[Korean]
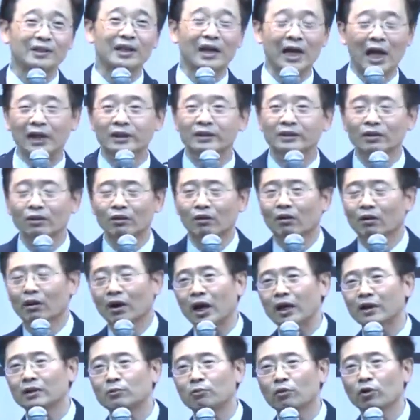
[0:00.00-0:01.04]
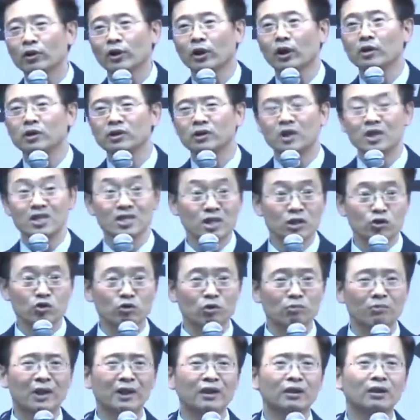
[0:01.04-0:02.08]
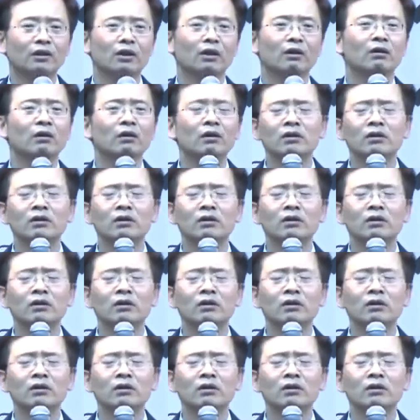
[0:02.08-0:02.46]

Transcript: 그래서 갔어요. 가서 보니까 이제 여직원 만났는데